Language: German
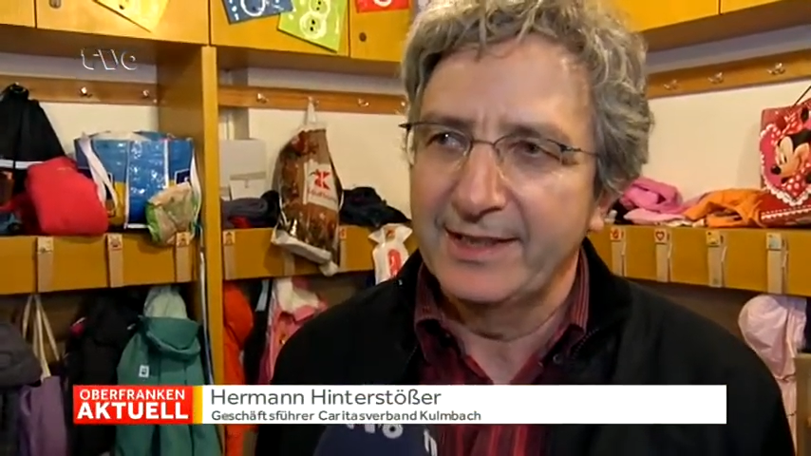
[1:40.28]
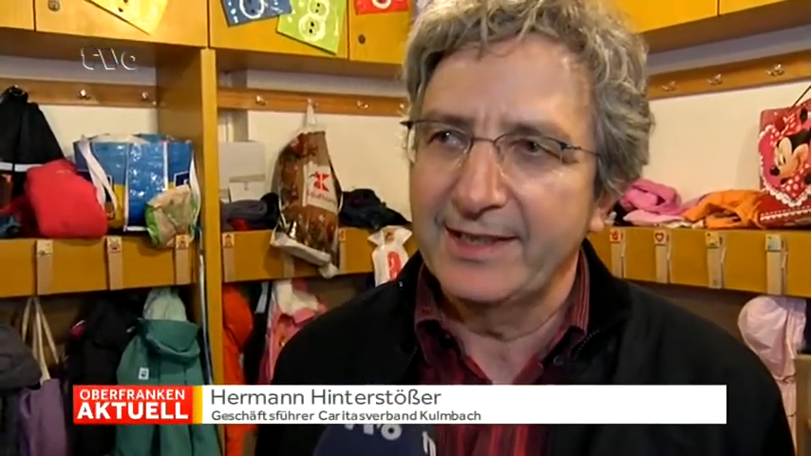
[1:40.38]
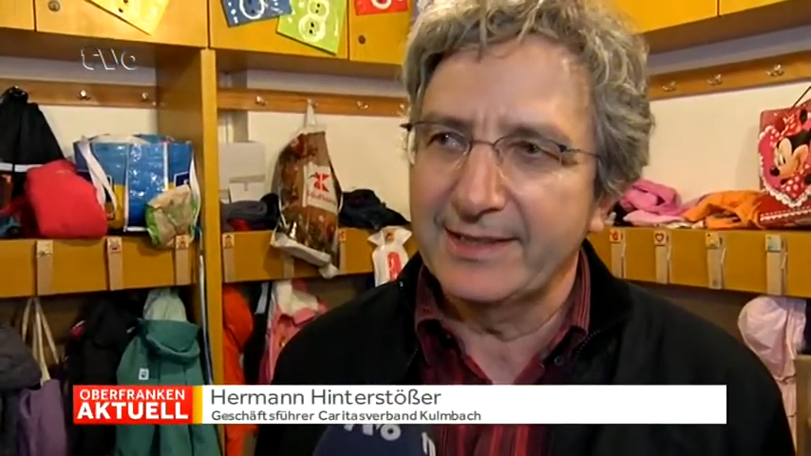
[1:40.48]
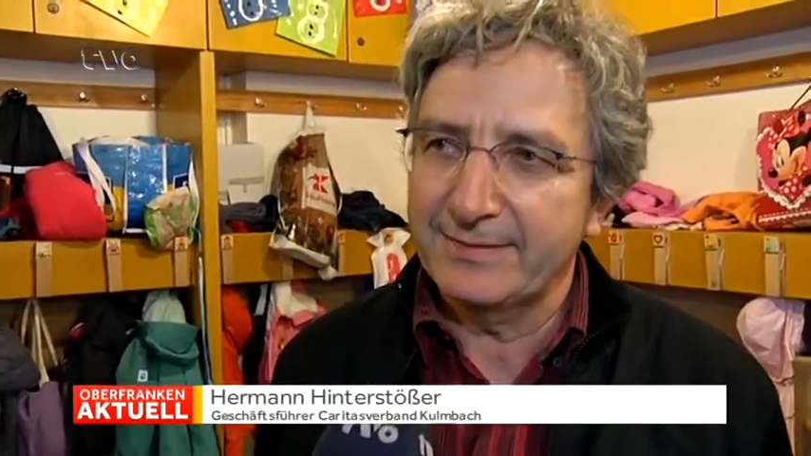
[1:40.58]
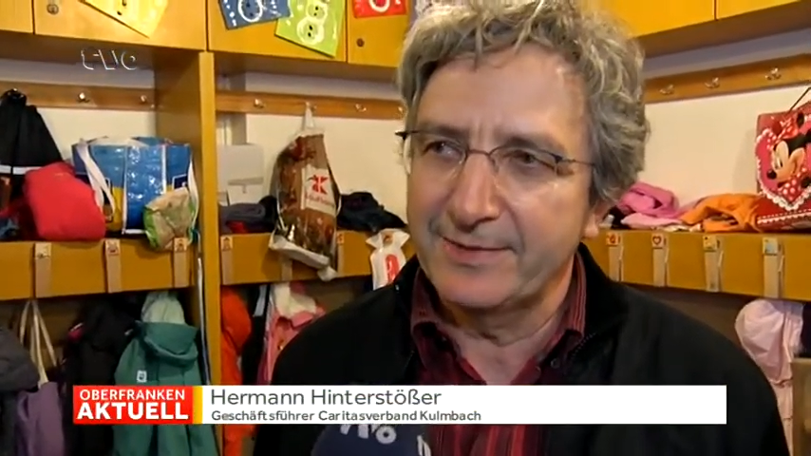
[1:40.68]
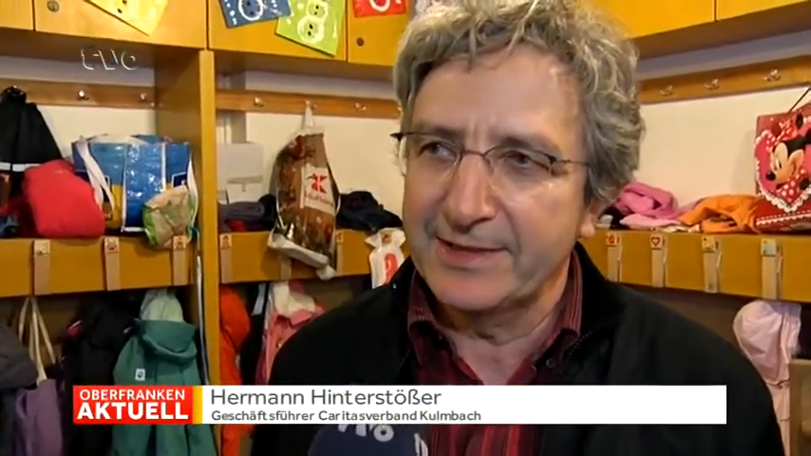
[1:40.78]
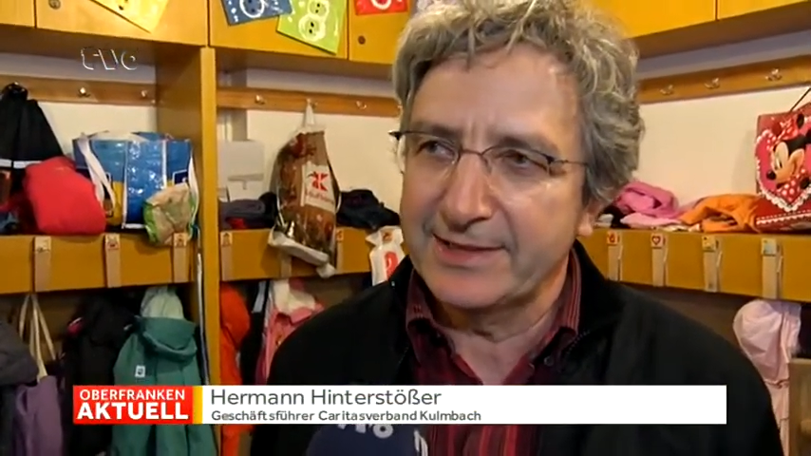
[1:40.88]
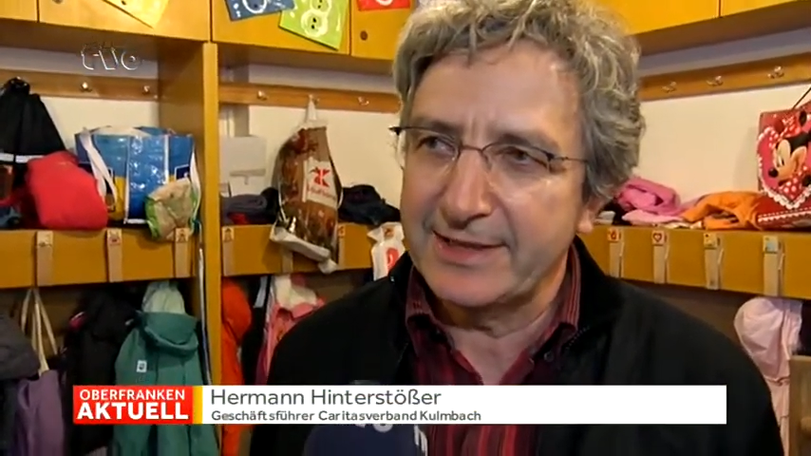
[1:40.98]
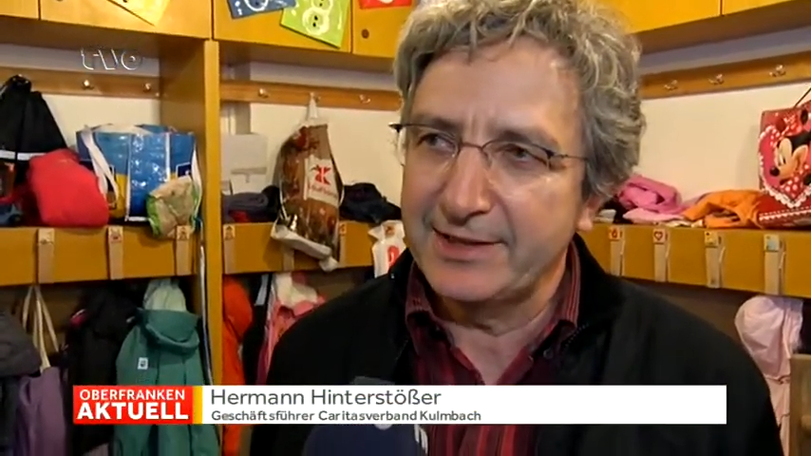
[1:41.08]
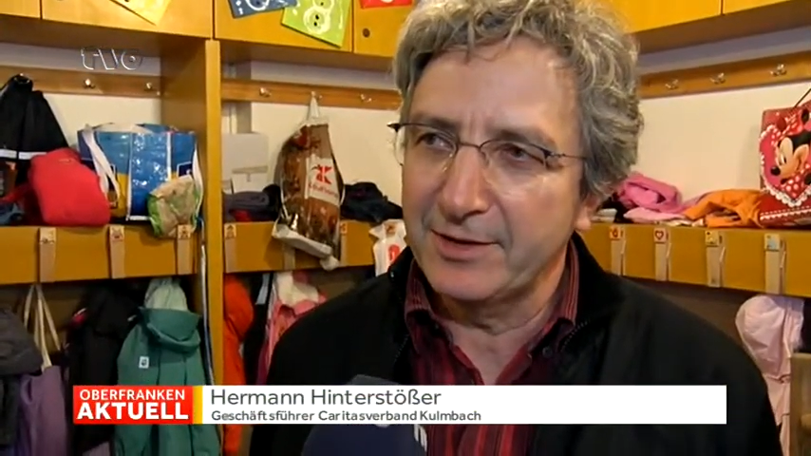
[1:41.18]
es
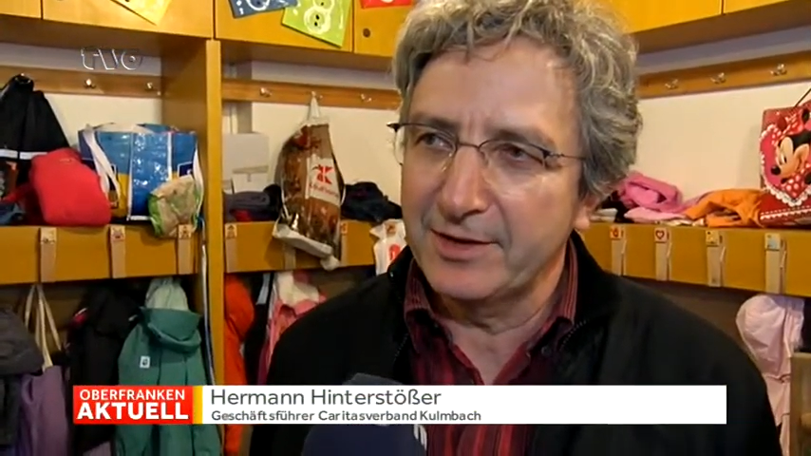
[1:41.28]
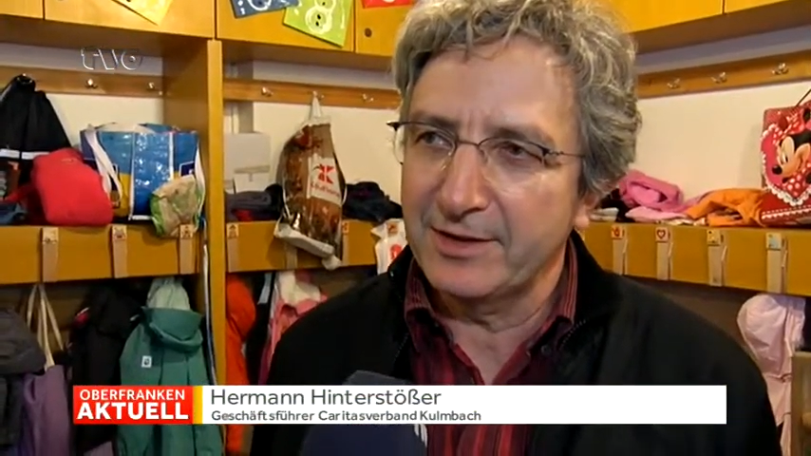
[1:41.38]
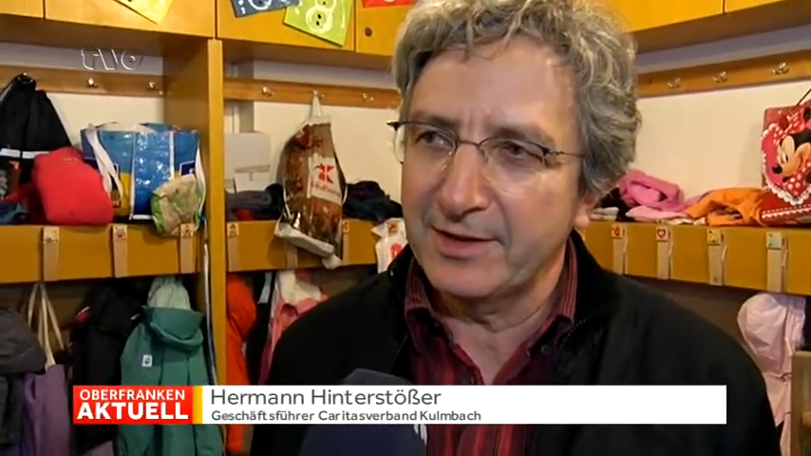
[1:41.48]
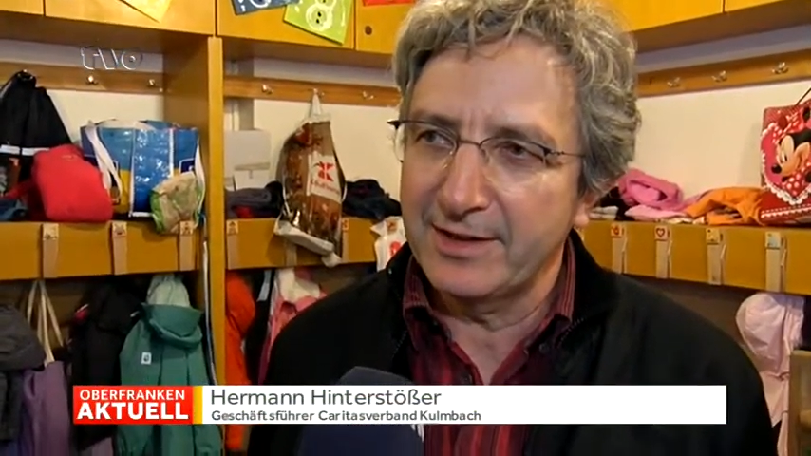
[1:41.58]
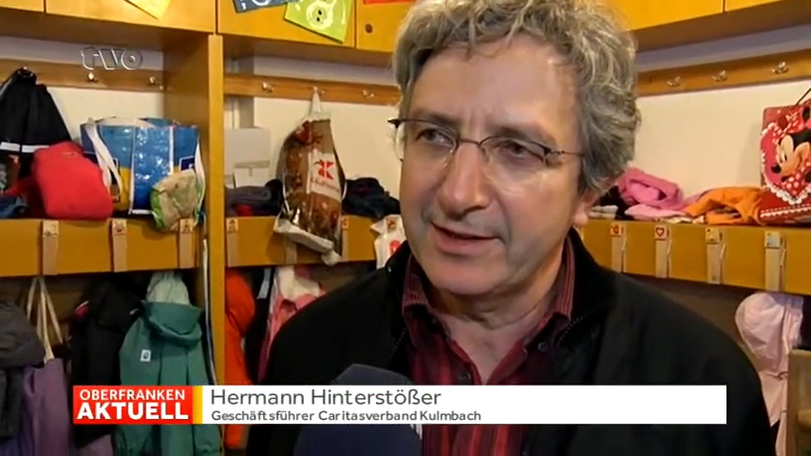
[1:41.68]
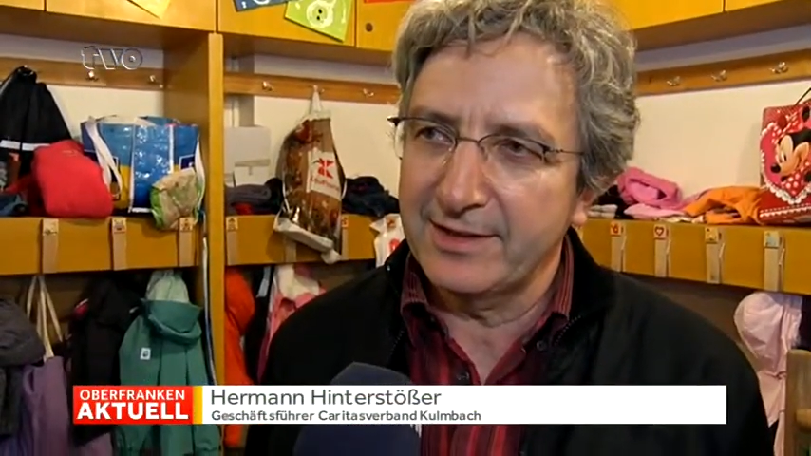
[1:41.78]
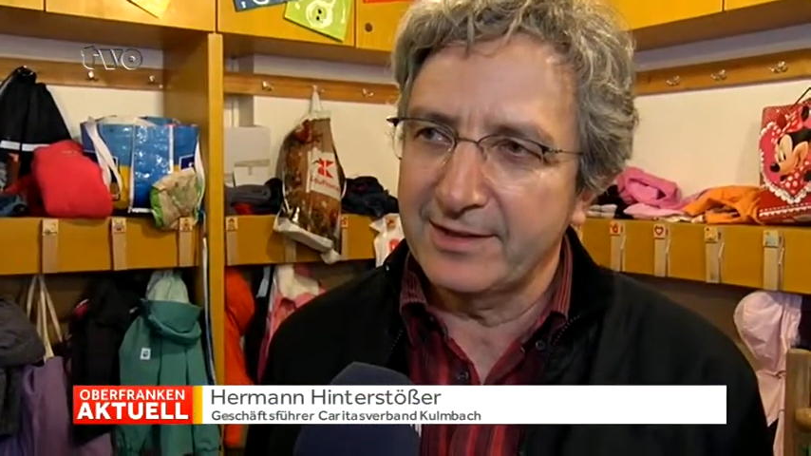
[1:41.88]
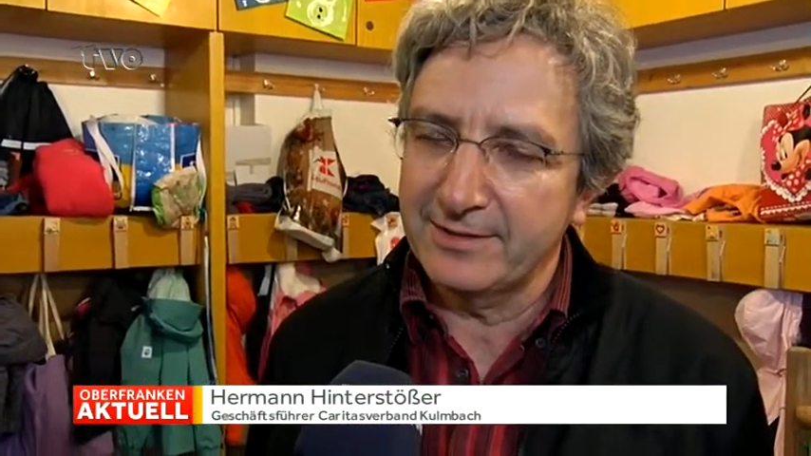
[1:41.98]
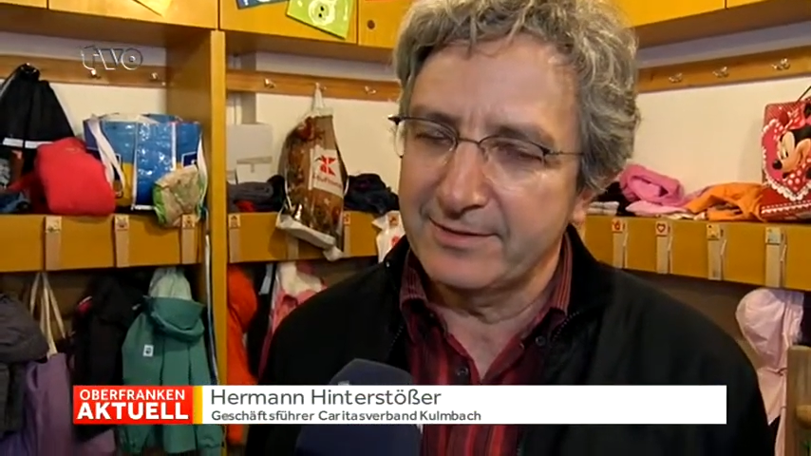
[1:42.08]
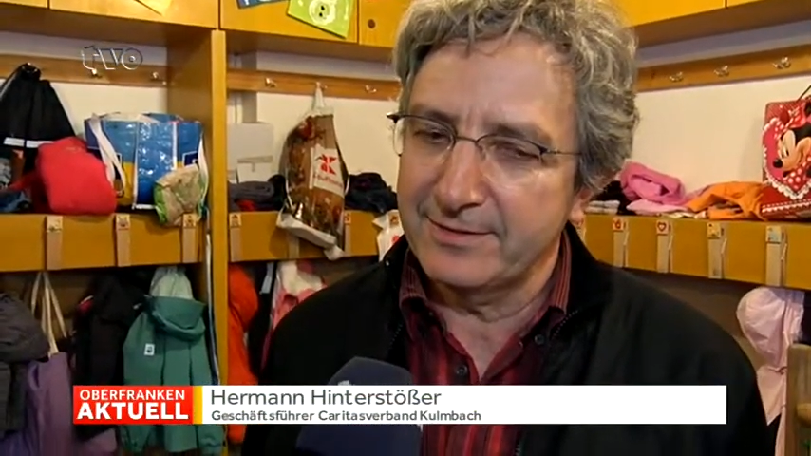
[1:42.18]
sind noch äh,